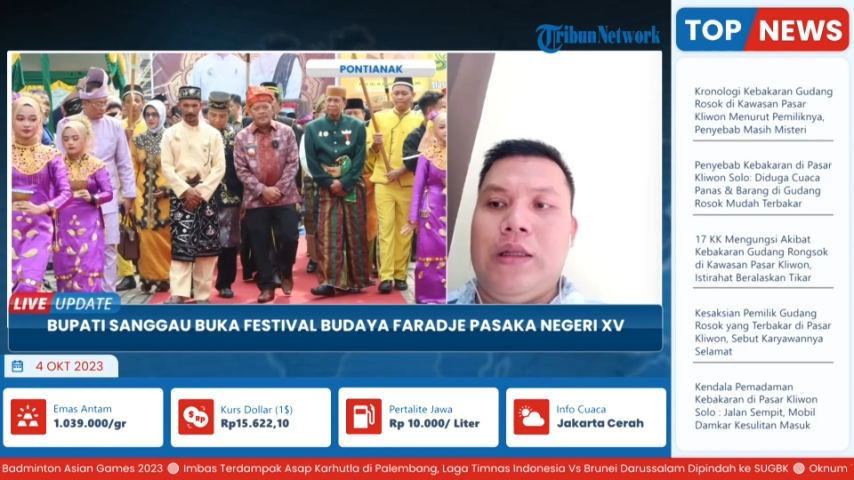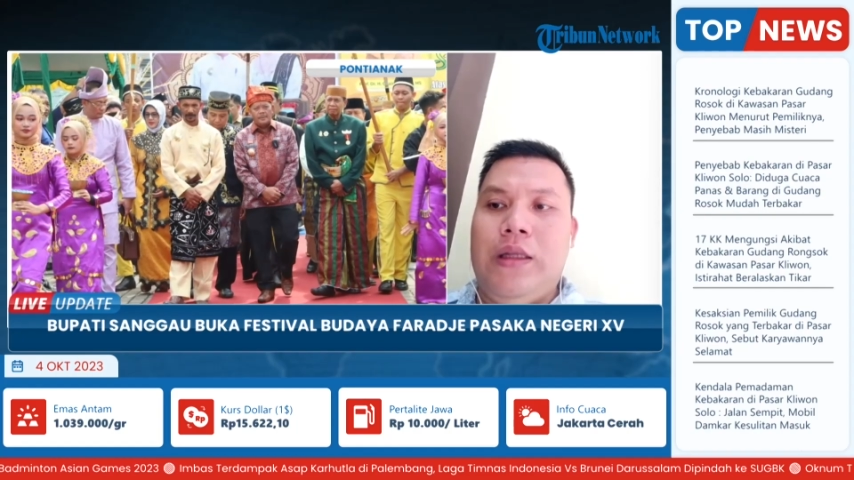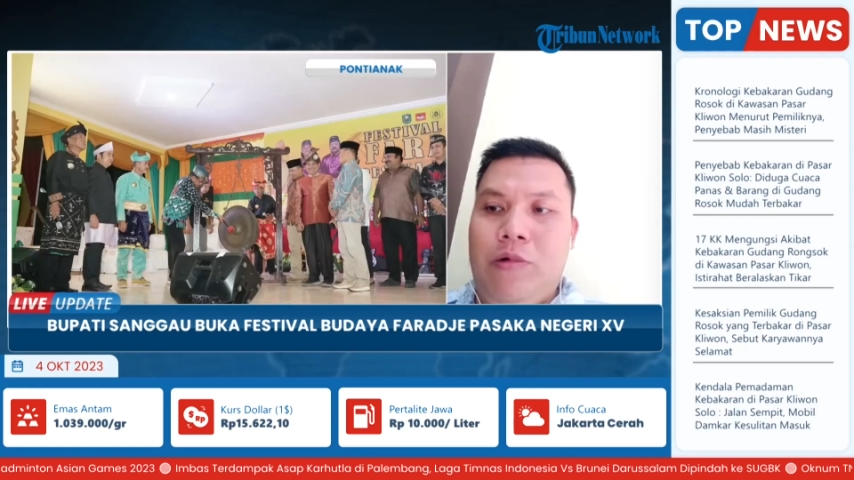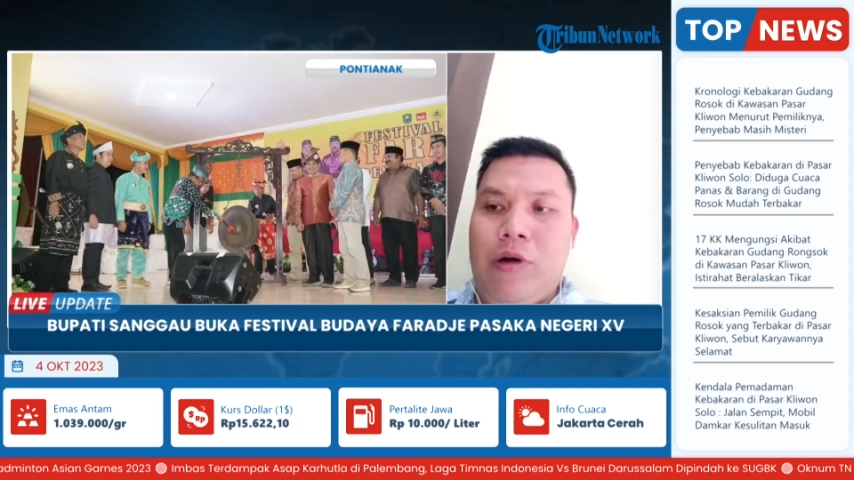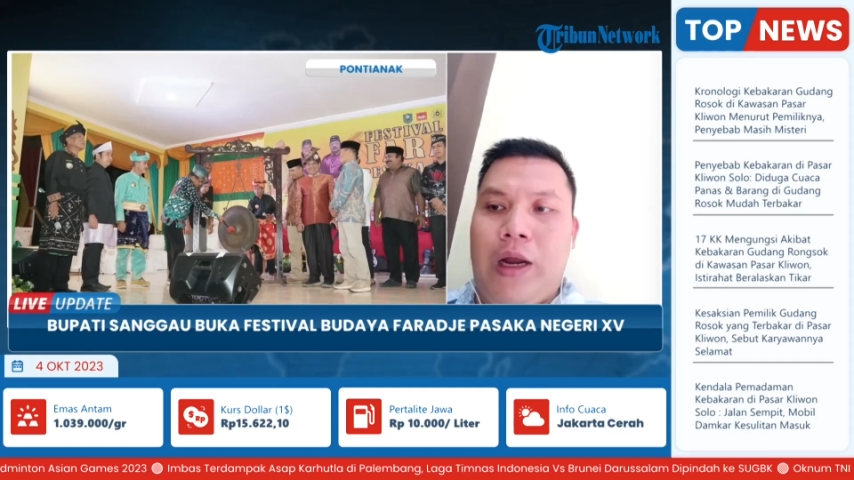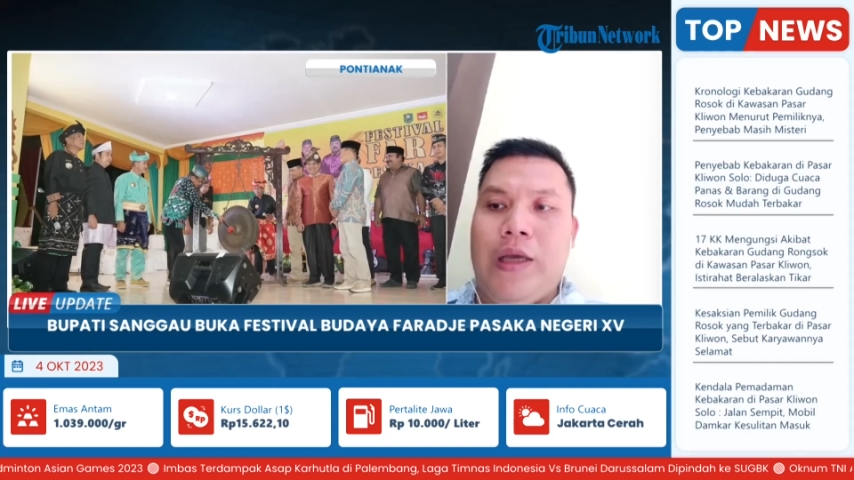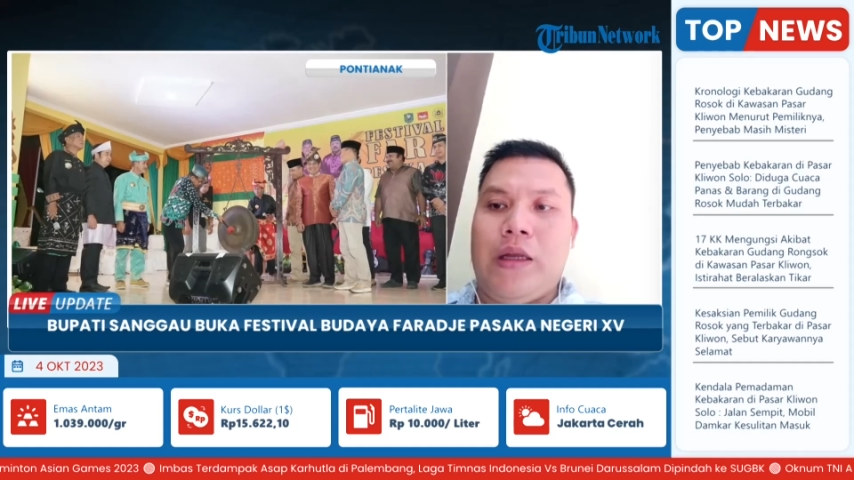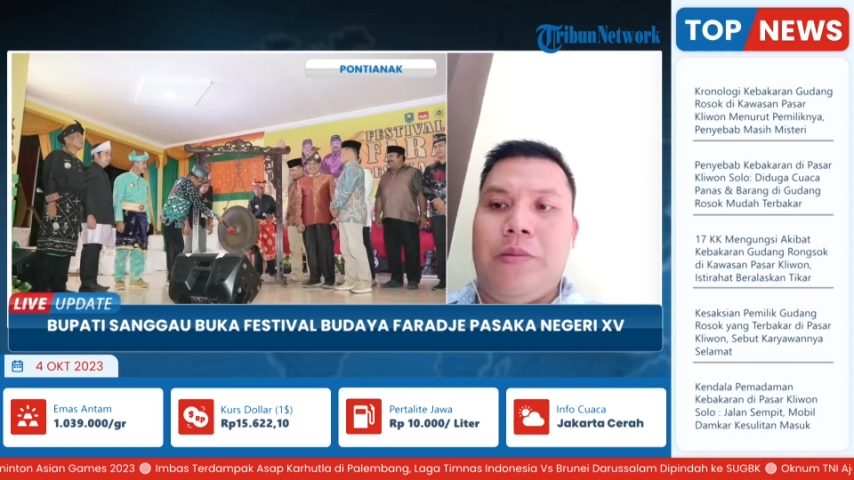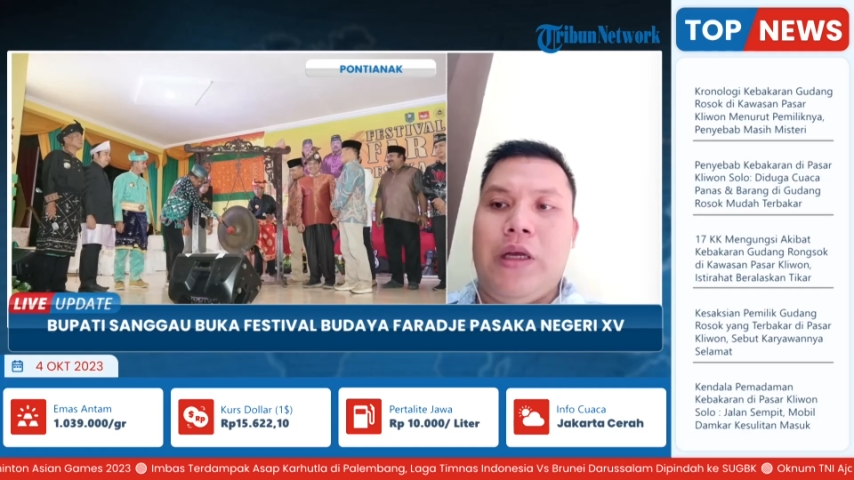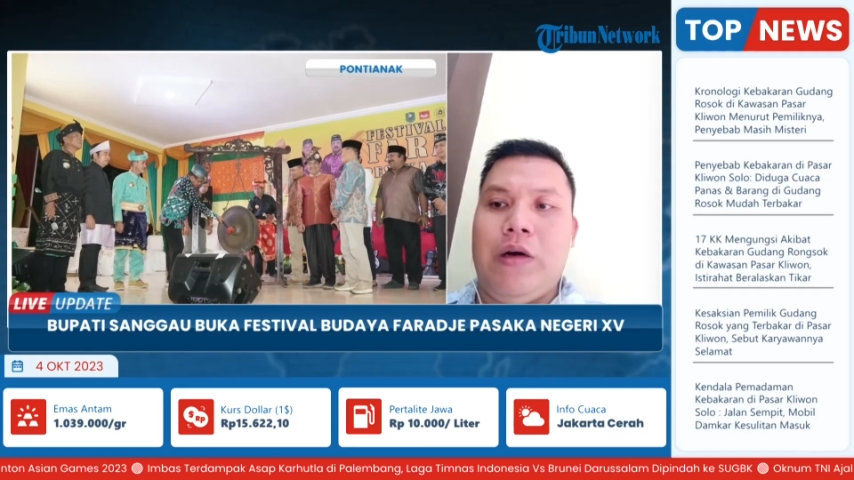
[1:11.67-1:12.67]
dimulai
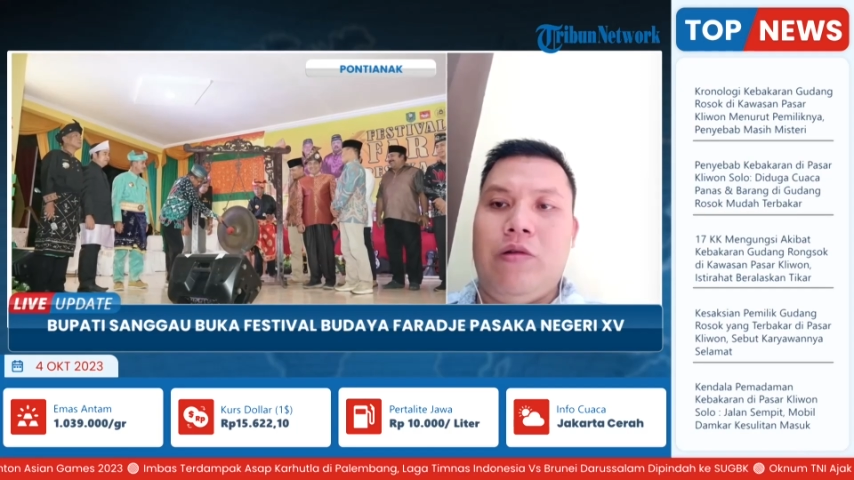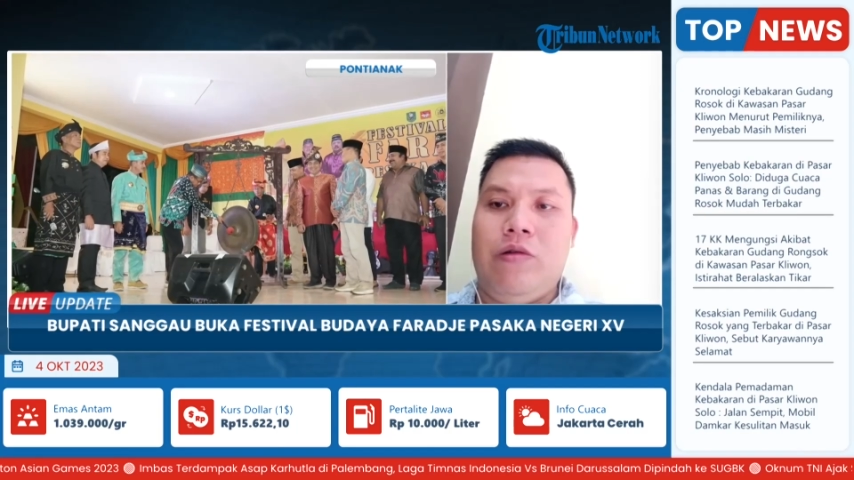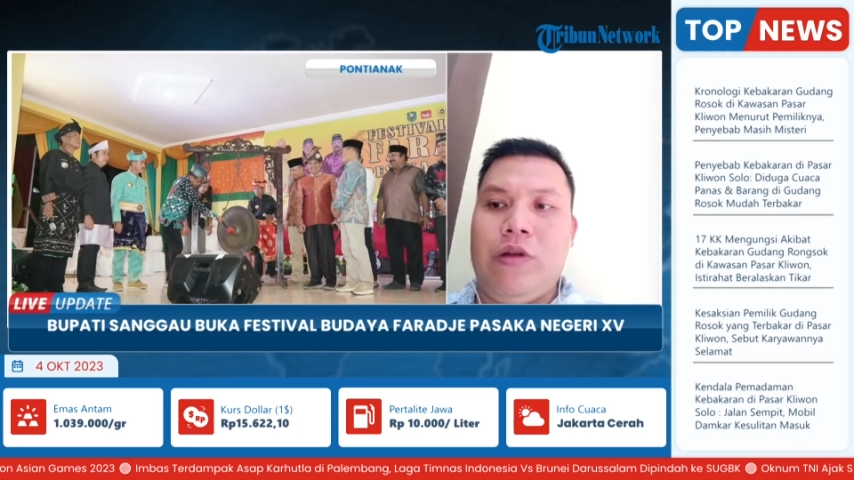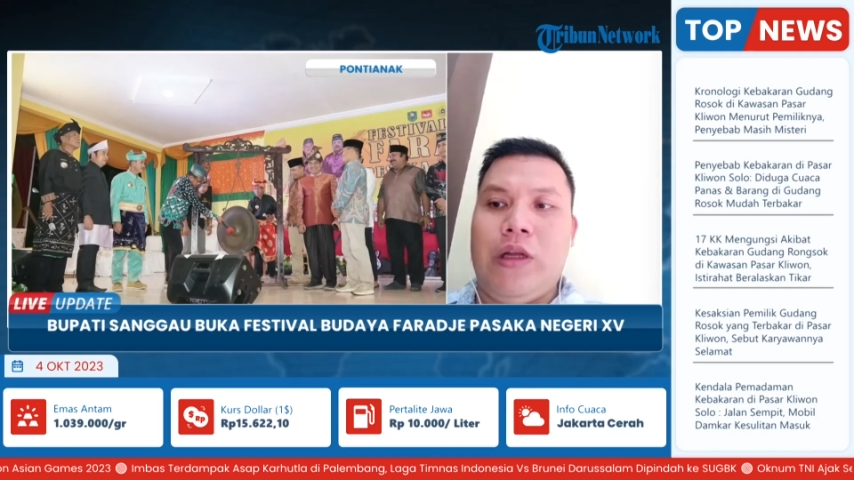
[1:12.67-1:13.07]
terlebih dahulu